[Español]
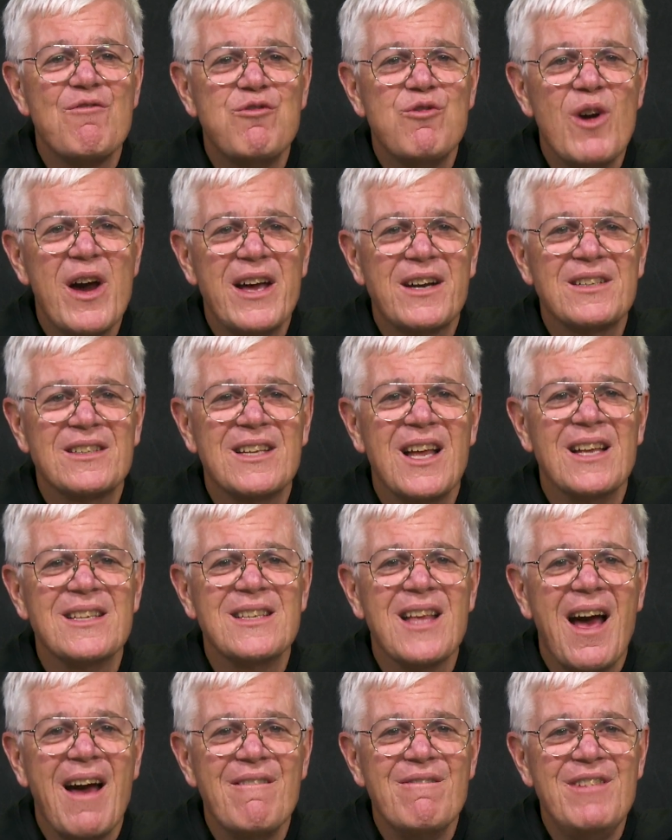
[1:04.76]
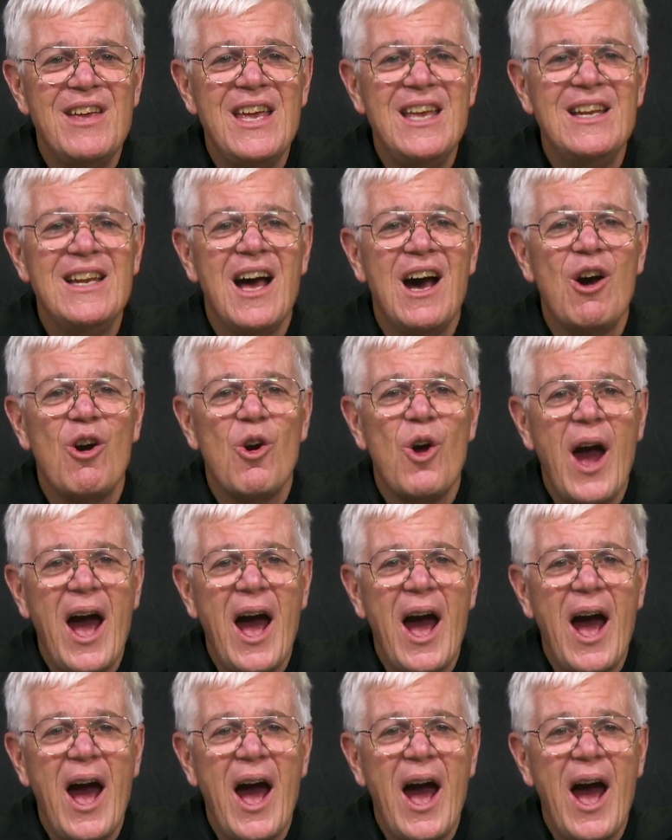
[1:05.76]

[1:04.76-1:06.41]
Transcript: fuerzas, vida o